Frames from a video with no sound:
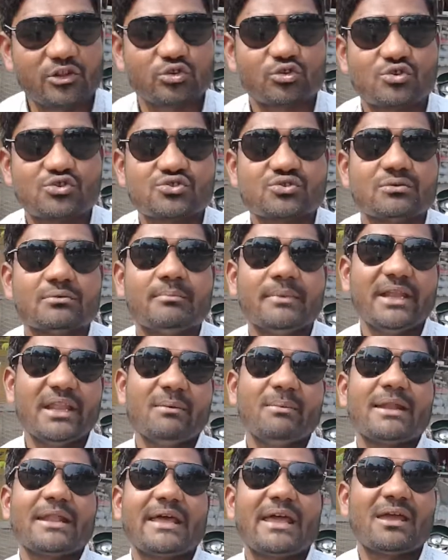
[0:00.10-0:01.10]
दोस्तों
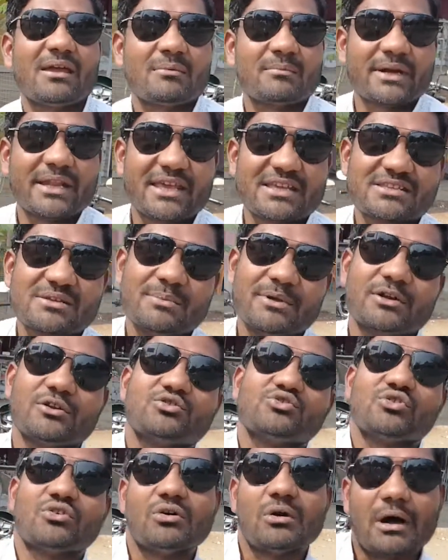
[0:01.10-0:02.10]
मैंने बनाया है एक बढ़िया सा बेड
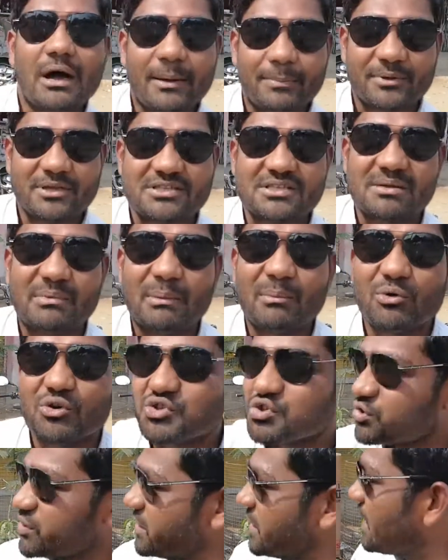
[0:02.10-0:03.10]
जो आपके सामने
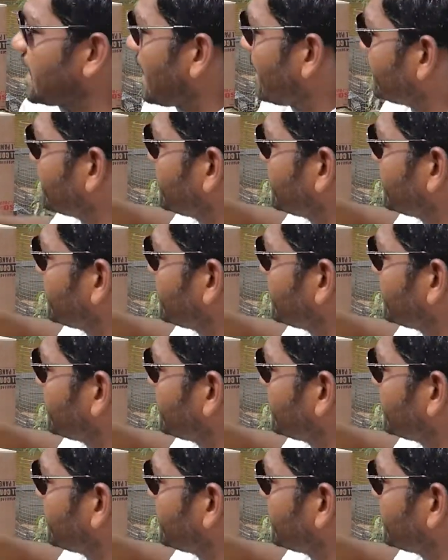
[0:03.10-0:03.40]
मौजूद है आप